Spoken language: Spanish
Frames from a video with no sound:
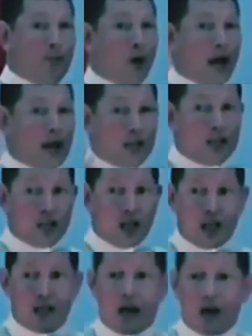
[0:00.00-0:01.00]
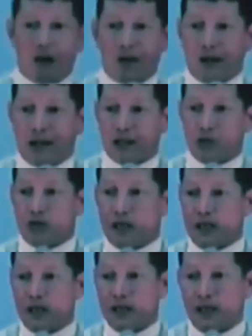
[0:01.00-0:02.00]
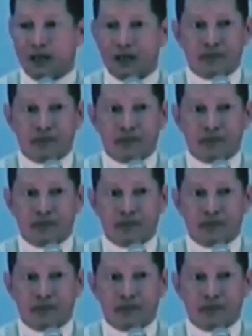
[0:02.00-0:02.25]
por ejemplo, alguien llega y habla mal de usted,